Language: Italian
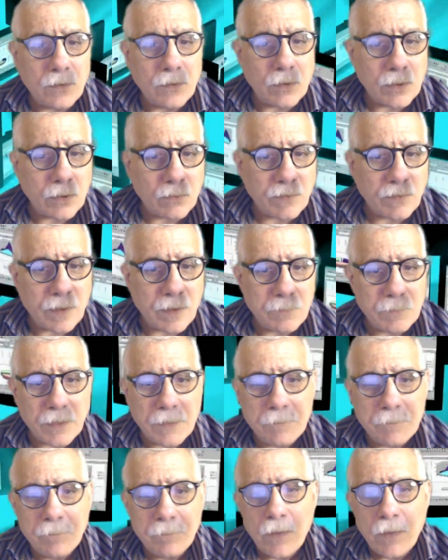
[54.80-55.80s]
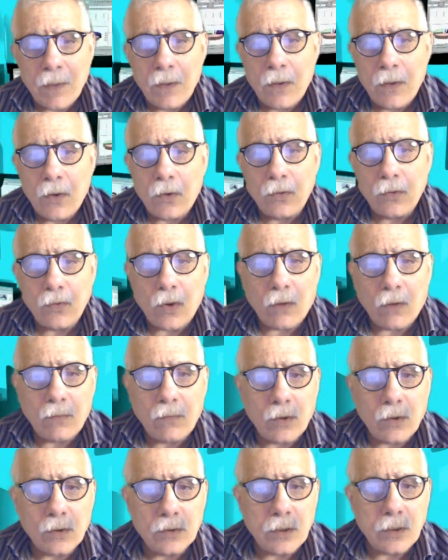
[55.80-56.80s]
fino al novembre. Un
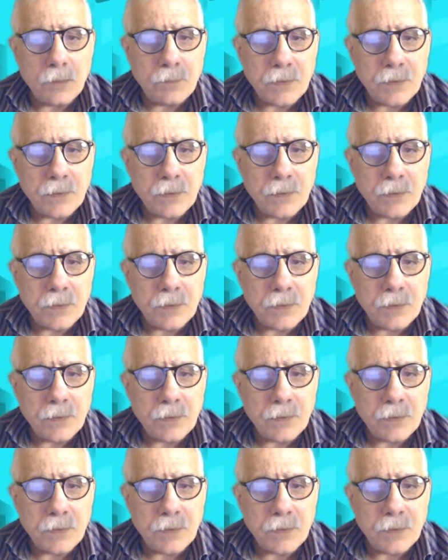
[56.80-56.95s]
nuovo